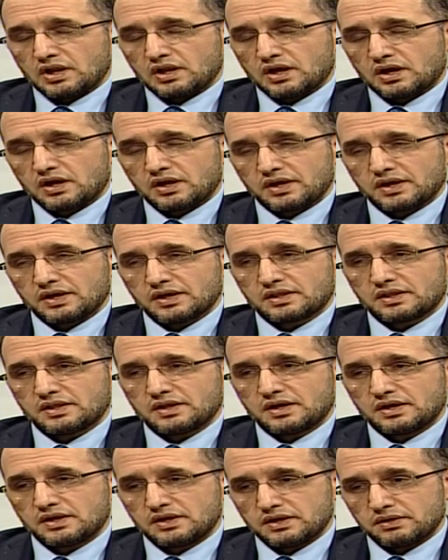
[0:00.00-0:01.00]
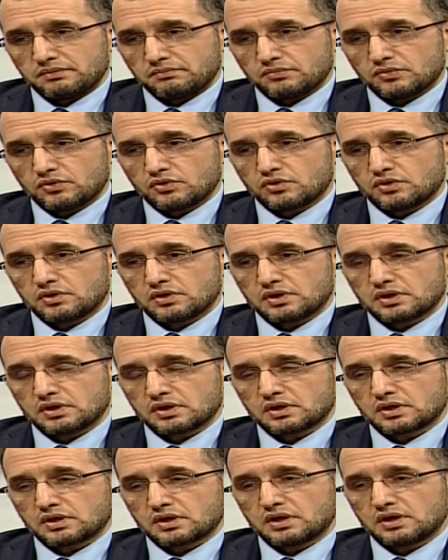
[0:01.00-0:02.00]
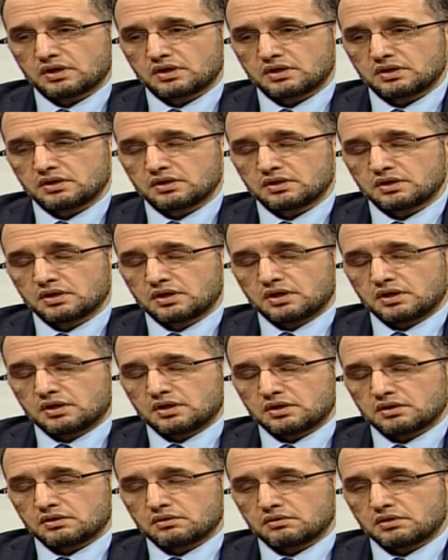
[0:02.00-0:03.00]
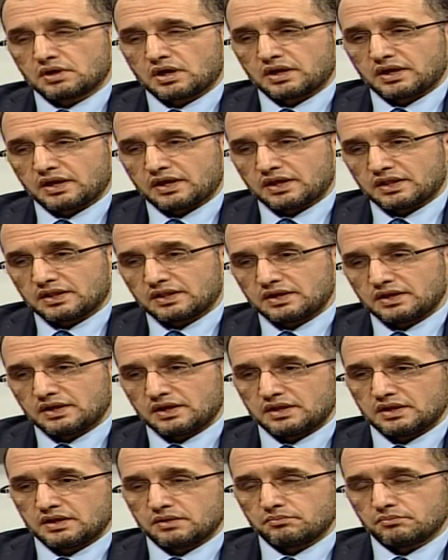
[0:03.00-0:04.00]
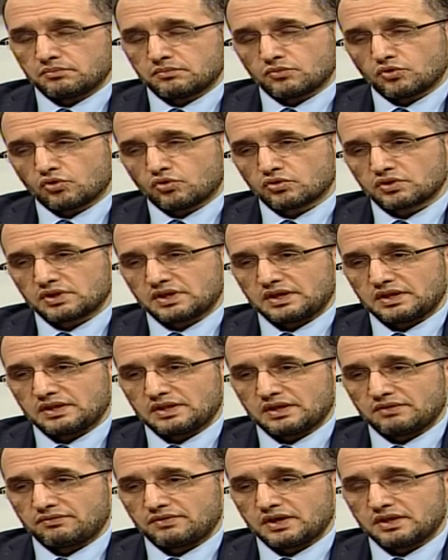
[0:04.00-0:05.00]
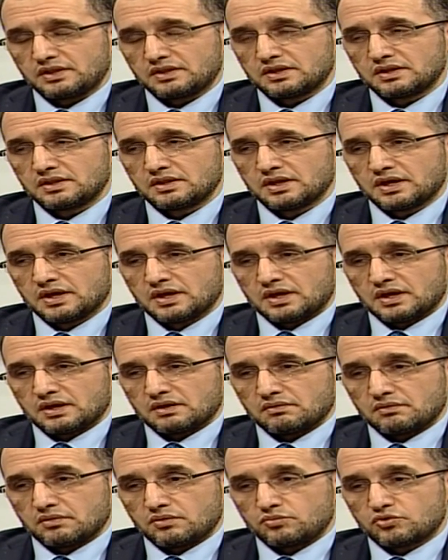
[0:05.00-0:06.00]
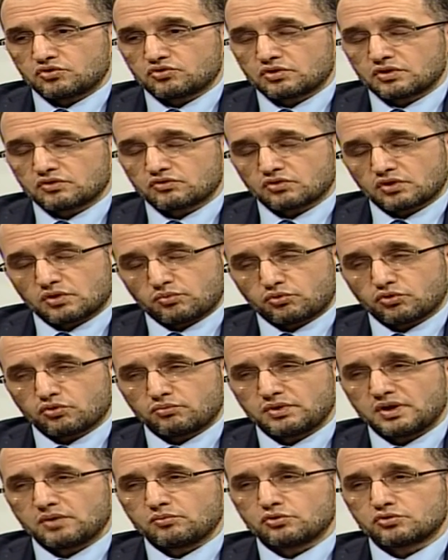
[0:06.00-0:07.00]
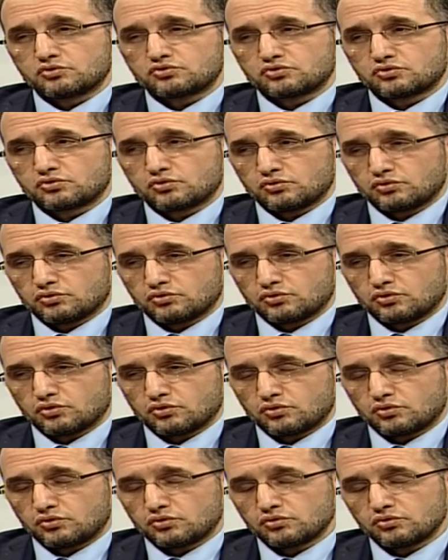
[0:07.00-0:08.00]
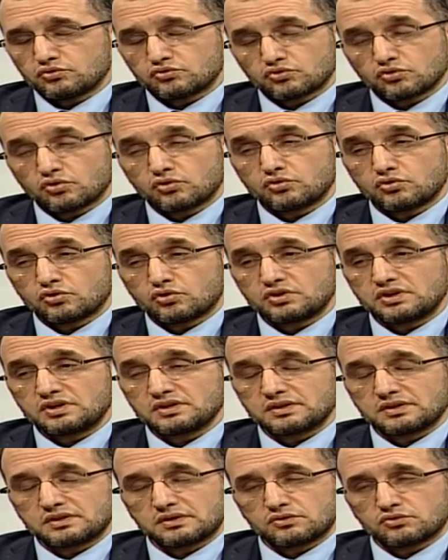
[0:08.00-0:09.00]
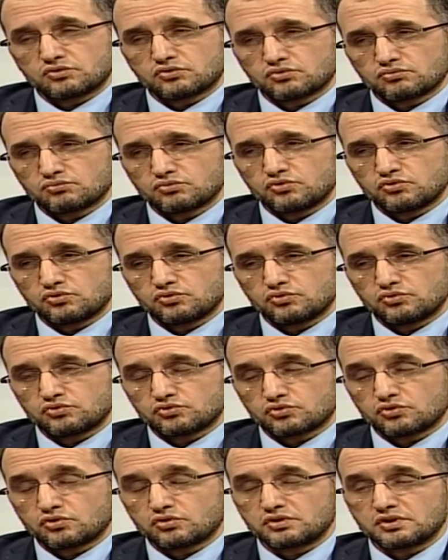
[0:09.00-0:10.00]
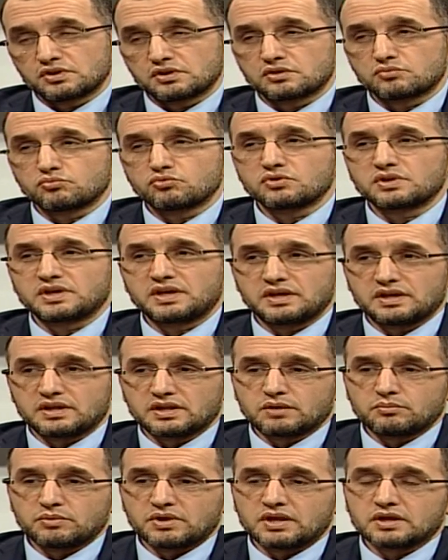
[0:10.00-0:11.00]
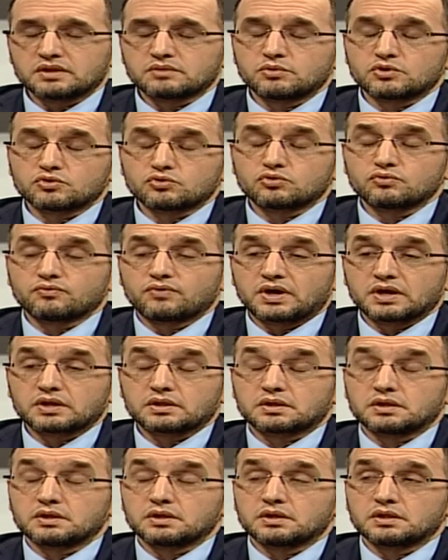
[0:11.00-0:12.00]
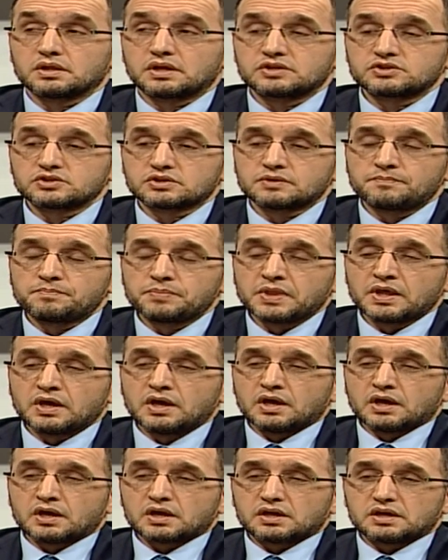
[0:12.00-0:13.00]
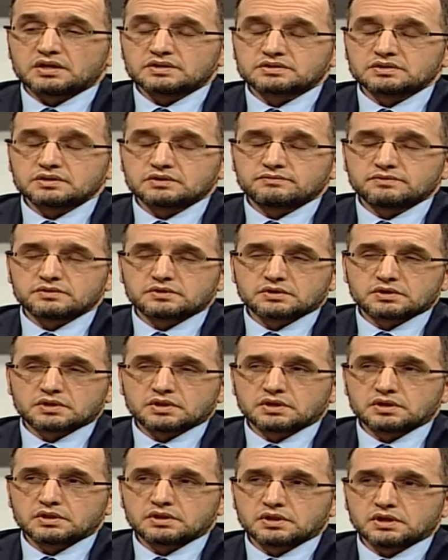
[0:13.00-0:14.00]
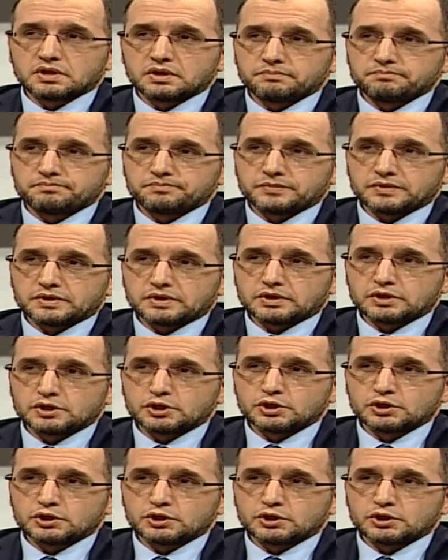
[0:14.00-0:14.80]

hareketlerle e, karın e, hareketleriyle oradaki defektin e, bir süre sonra problem oluşturulduğu görüldü. Son 4 yıldır, 3-4 yıldır bununla ilgili ameliyat metodu farklılaştı. Kasık fıtıklarında e,